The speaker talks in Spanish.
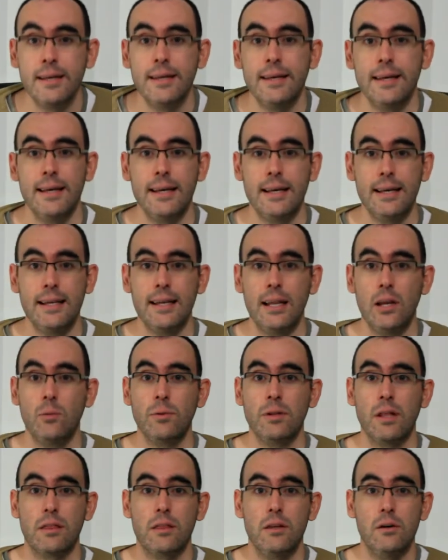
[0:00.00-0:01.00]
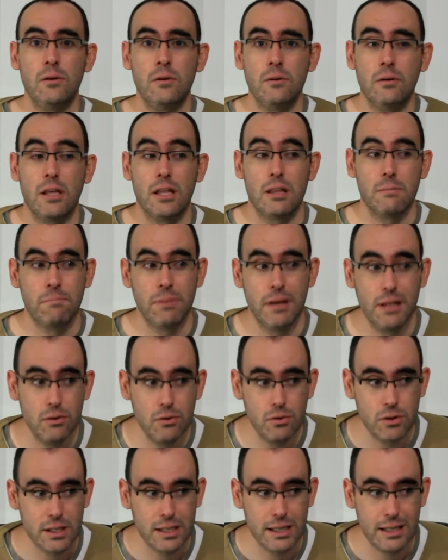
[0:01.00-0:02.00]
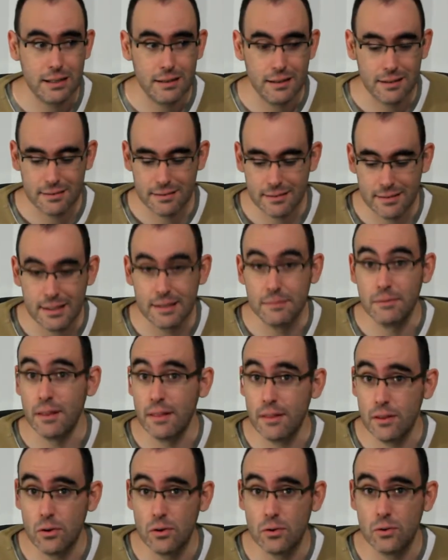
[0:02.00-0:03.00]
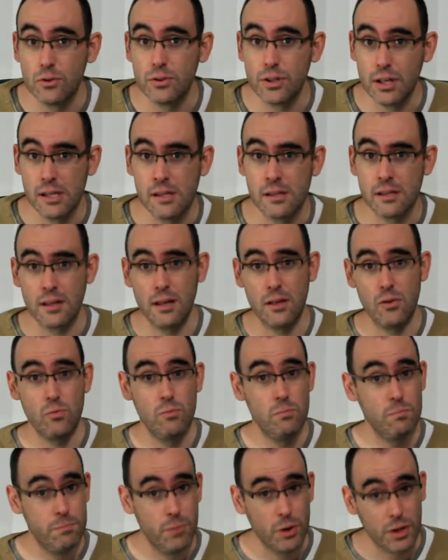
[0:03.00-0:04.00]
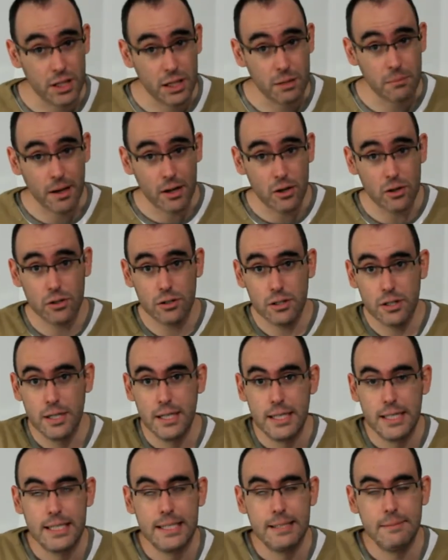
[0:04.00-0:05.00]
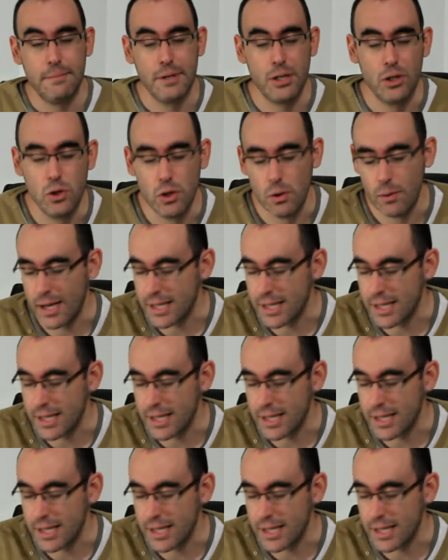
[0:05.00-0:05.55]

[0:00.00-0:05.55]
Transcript: Eh, la iluminación, espero que en este vídeo notéis que es un poquitín mejor, pero aún